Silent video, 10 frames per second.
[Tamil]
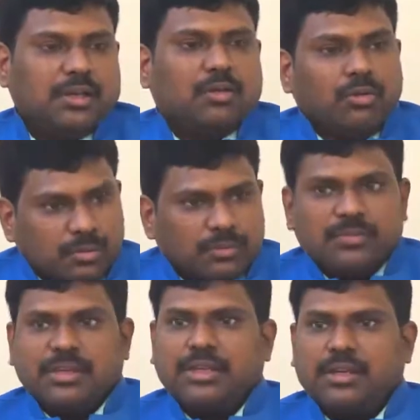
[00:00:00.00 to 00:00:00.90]
குழு
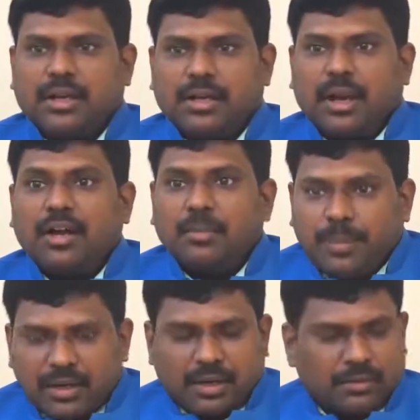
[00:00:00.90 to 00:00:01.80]
இதுக்காக நாலு
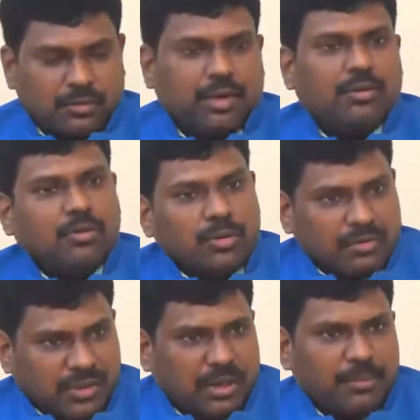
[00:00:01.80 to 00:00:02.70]
பேர் கண் கொண்ட குழுவை
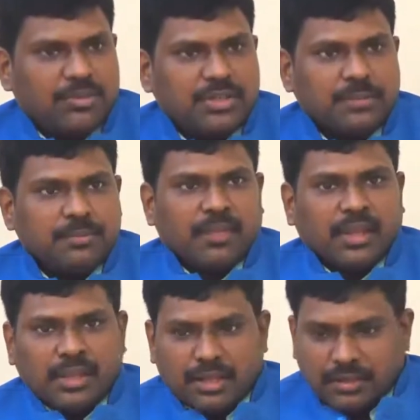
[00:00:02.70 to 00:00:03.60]
வந்து அமைச்சு
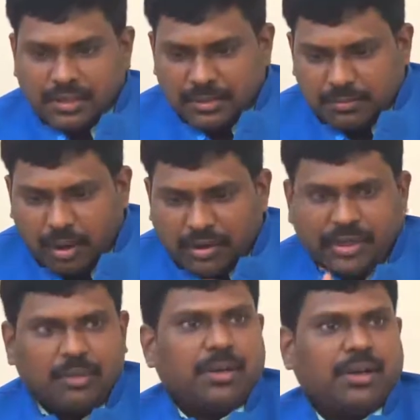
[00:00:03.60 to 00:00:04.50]
இதை வந்து
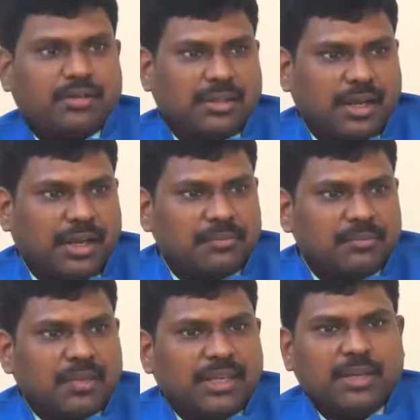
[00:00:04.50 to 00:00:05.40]
மானிட்டர் பண்ணுறதுக்காக
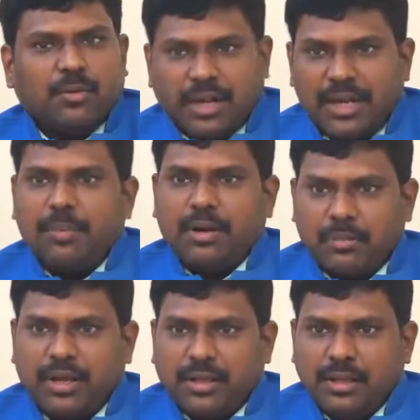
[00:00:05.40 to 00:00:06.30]
இதை உடனே பண்ண
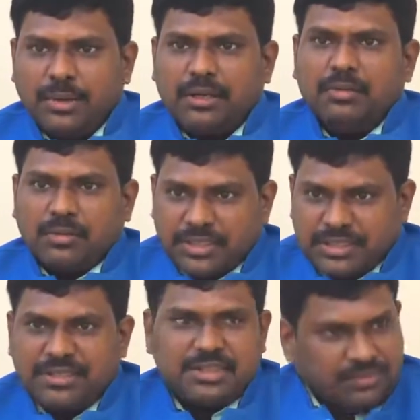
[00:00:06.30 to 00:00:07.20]
முடியாது பட்
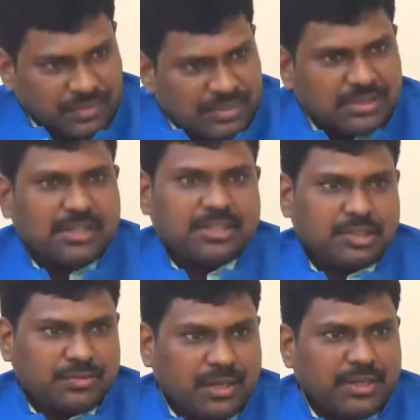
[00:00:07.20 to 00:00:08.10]
ஜிஎஸ்டி ஃபஸ்ட்டு
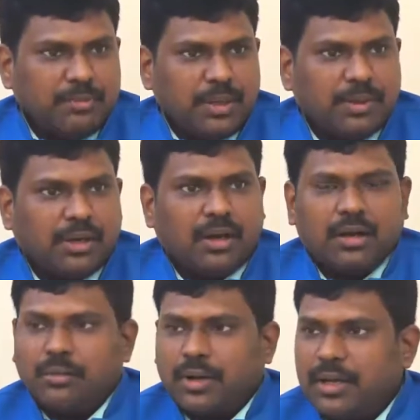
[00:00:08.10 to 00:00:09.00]
சக்ஸஸ்ஃபுல்லாக இம்ப்ளிமெண்ட்
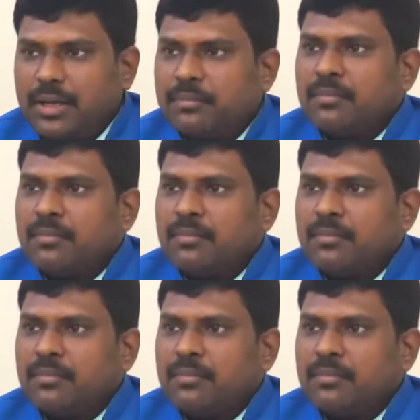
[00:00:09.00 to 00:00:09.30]
ஆன உடனே